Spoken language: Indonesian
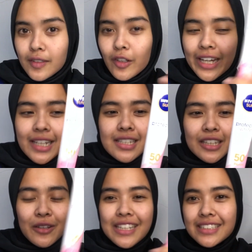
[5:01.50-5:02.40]
oke okay,
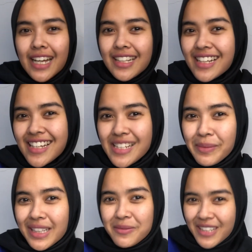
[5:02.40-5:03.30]
segitu aja sampai
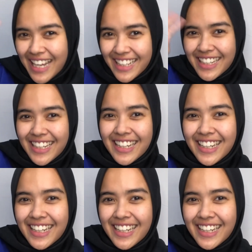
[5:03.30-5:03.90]
ketemu lagi